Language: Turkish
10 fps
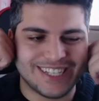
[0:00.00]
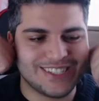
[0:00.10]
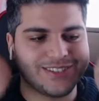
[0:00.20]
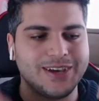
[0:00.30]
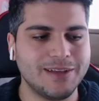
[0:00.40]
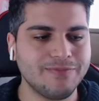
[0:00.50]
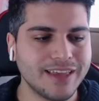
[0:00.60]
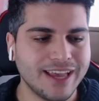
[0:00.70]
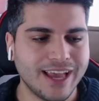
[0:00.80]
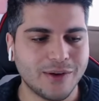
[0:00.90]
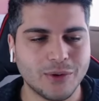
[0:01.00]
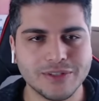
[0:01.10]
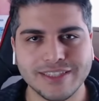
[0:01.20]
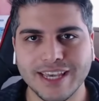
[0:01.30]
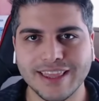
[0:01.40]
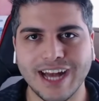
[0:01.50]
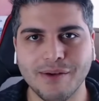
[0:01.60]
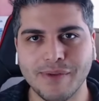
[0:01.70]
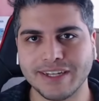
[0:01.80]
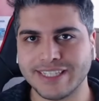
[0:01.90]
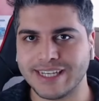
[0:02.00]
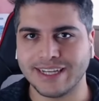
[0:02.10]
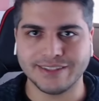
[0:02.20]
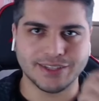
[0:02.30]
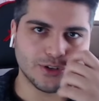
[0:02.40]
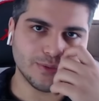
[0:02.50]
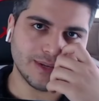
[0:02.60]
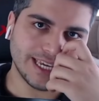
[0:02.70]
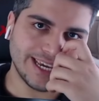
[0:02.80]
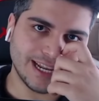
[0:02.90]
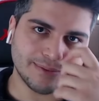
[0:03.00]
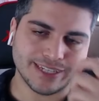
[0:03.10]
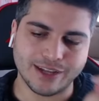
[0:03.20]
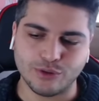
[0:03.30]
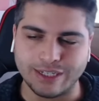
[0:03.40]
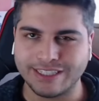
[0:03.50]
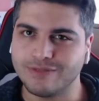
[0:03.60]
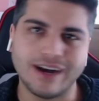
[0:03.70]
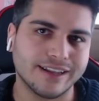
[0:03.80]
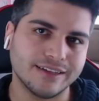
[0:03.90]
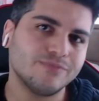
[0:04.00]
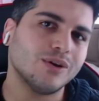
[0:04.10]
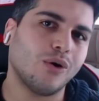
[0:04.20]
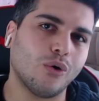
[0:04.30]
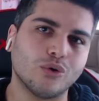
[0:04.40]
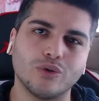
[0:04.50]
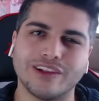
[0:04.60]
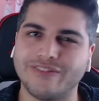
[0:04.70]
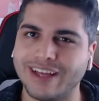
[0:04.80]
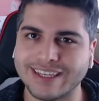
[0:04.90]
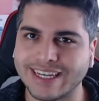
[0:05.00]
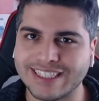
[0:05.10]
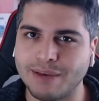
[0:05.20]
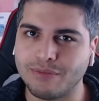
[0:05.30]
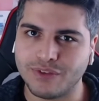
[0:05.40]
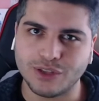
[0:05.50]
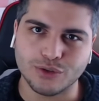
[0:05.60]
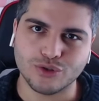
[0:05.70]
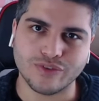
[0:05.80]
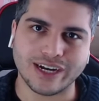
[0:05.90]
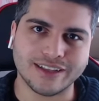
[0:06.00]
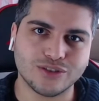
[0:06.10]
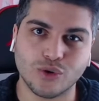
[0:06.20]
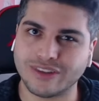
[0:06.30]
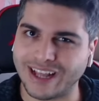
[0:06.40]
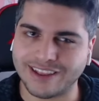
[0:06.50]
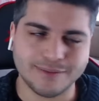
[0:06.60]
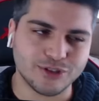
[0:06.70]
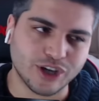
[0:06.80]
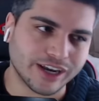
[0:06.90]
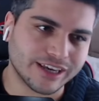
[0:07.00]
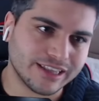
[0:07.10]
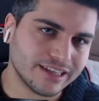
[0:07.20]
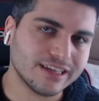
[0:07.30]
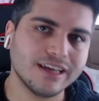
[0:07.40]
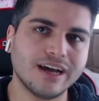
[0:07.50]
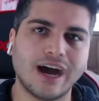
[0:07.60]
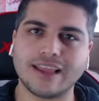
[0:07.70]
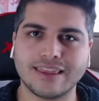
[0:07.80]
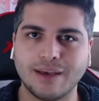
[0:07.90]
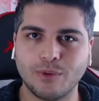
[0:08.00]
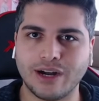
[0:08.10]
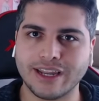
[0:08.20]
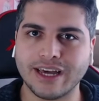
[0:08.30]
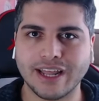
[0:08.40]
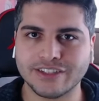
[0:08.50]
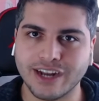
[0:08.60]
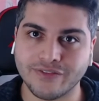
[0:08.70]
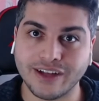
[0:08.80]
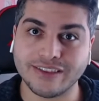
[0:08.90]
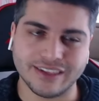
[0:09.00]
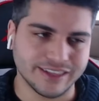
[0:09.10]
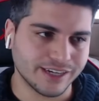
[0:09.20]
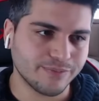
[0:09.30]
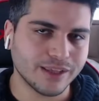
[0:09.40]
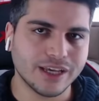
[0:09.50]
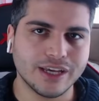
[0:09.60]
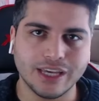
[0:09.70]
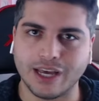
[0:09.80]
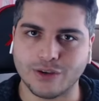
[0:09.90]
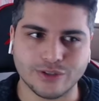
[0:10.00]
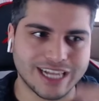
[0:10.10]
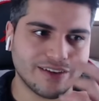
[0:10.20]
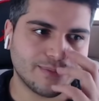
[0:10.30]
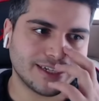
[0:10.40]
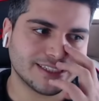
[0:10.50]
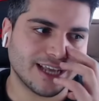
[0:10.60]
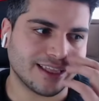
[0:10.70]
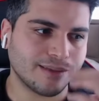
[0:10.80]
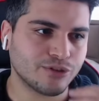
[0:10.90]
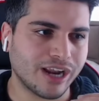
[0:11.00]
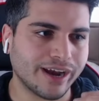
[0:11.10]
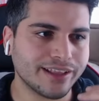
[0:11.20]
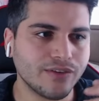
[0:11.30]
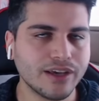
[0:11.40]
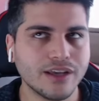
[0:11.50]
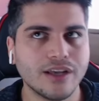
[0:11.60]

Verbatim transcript: söyleyeyim. Voice'den abi ben şeyden tanıyorum. Lee ile bir tane düeti vardı. Okulda falan geçen bir videosu vardı. Çok tatlı bir şarkıydı. Hatta bir ara ara çarpan dinlerim. E, güzel ve bence tatlı bir şarkıydı ve